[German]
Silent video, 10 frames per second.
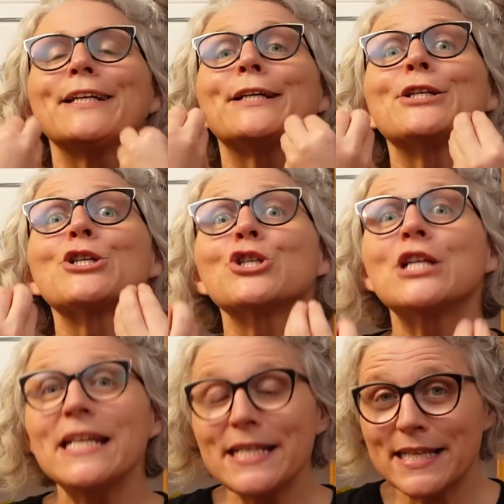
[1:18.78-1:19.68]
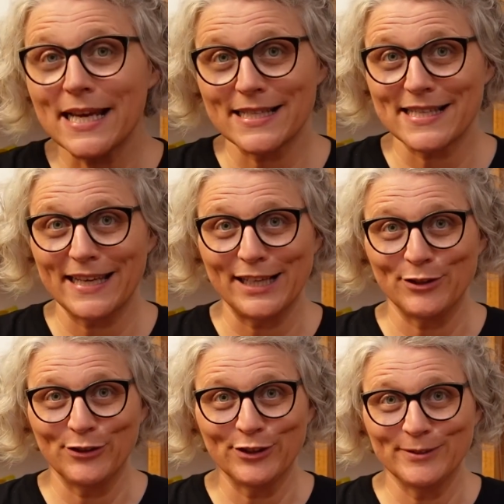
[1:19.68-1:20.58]
Geschichte
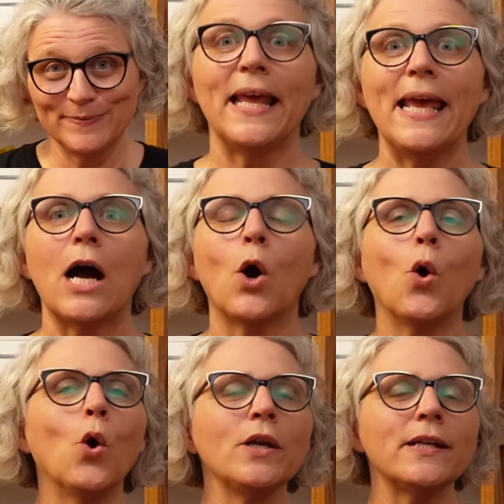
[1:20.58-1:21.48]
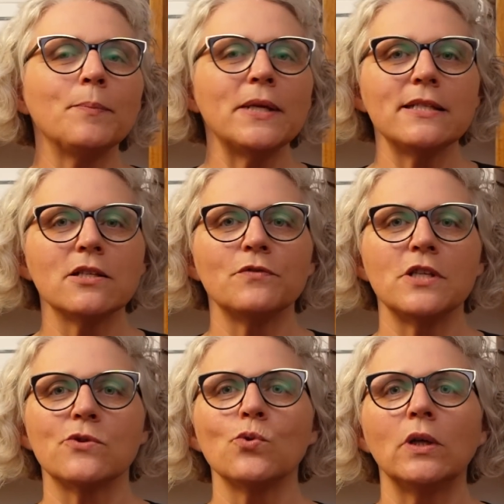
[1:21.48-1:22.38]
erzählen können. Naja, und da bin ich auf
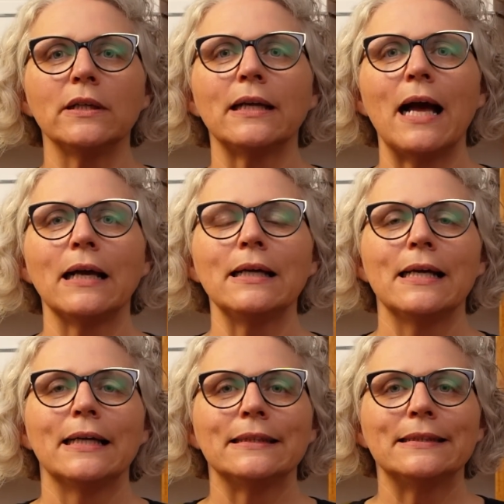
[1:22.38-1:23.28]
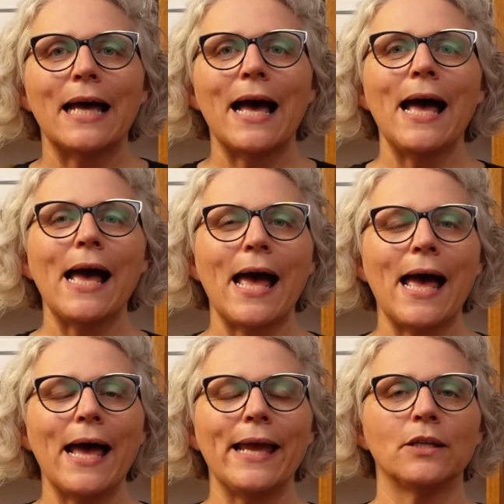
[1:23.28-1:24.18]
die Suche gegangen nach
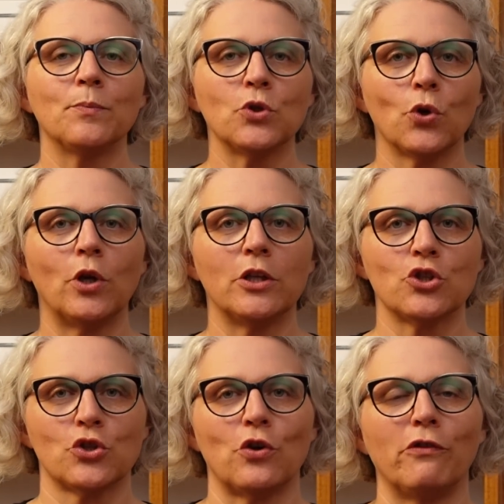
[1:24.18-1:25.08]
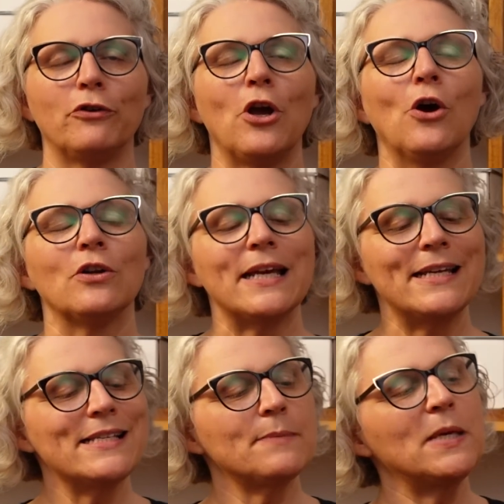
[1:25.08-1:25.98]
einem tollen Stoff. Und da ist